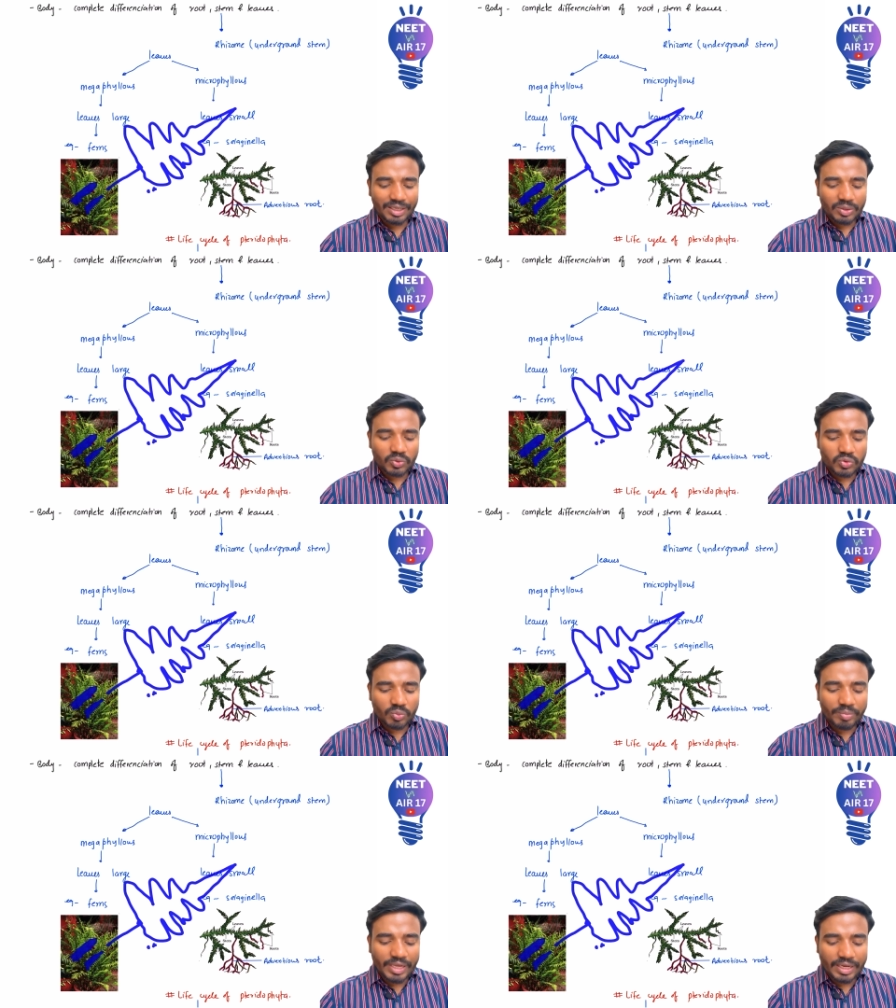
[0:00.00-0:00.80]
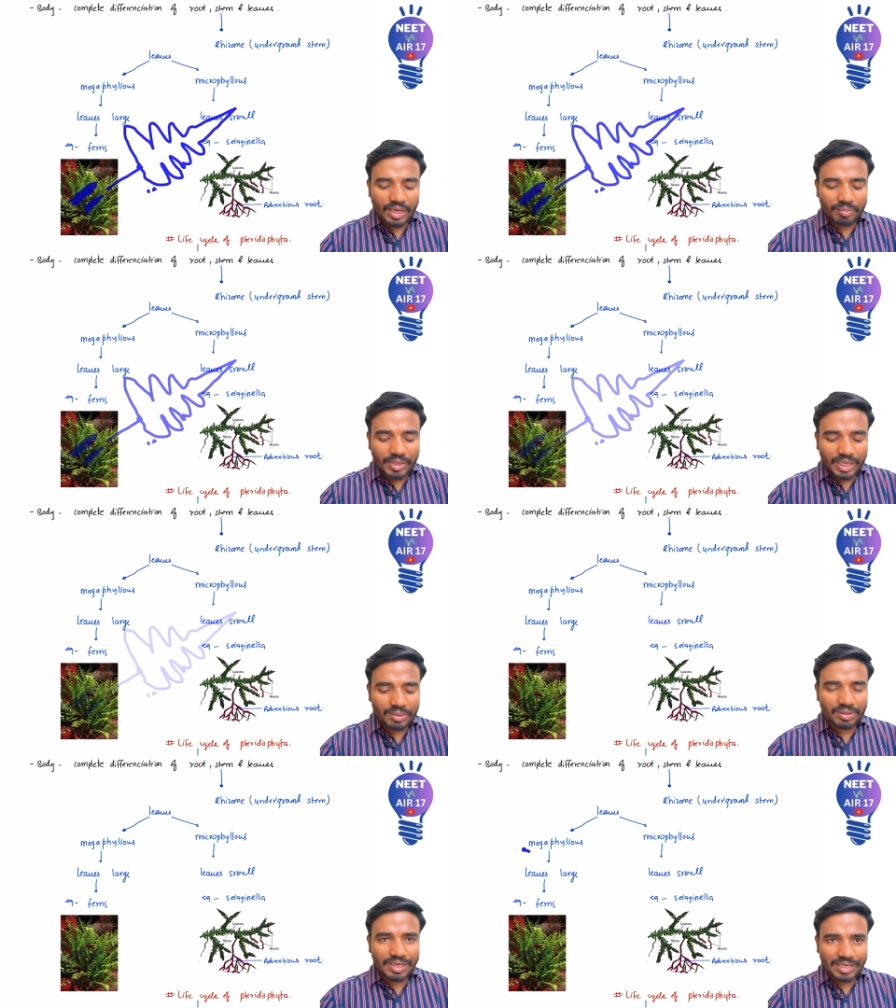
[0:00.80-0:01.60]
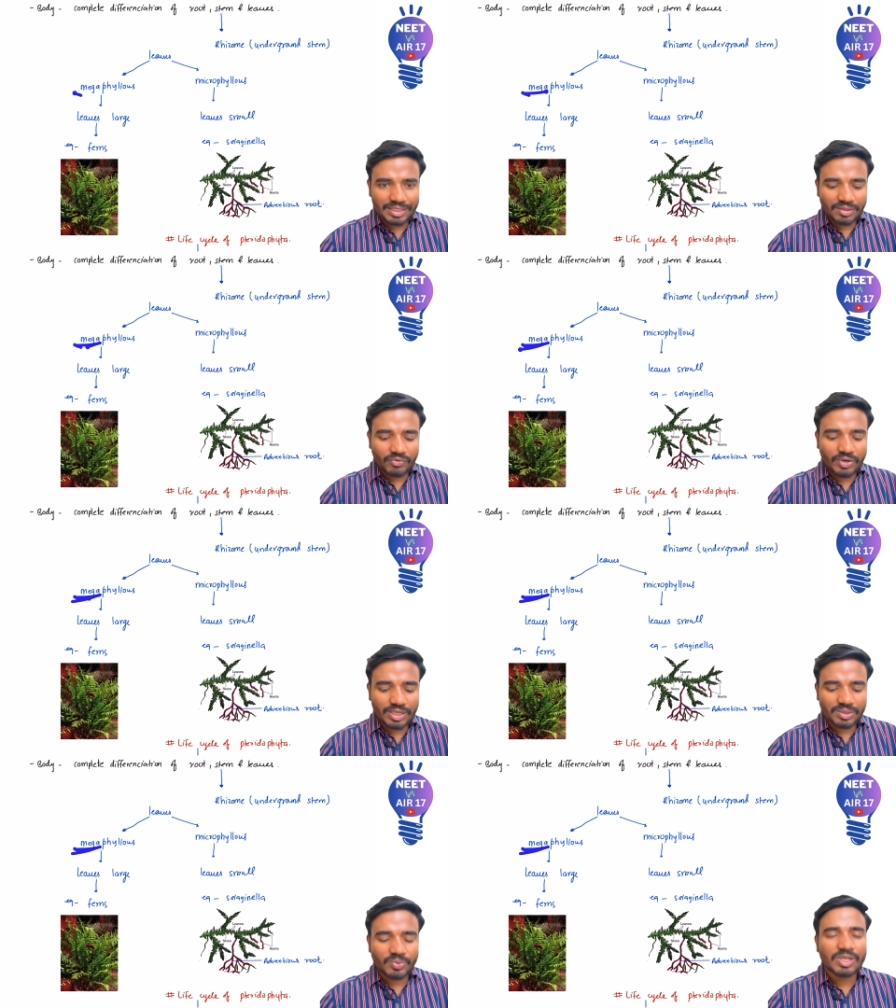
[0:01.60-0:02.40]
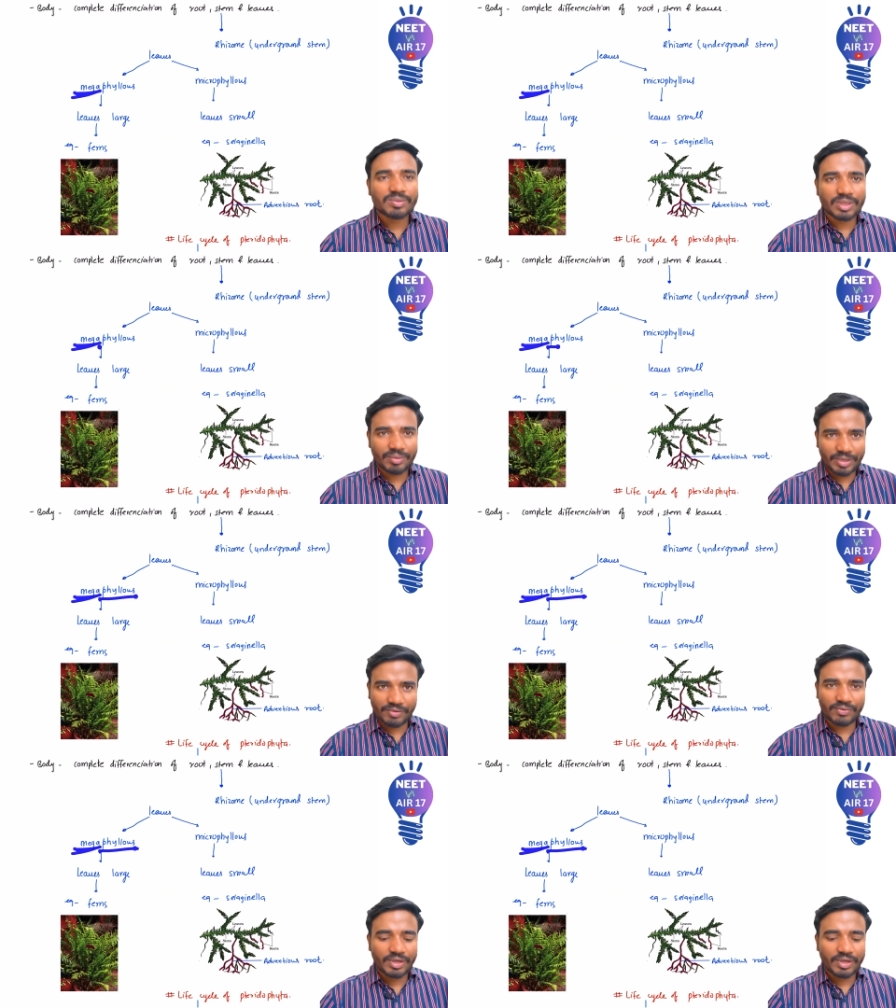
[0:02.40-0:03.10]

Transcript: तो उसको मेगा मेगा मतलब लार्जर फिलस फिलस मतलब लीफ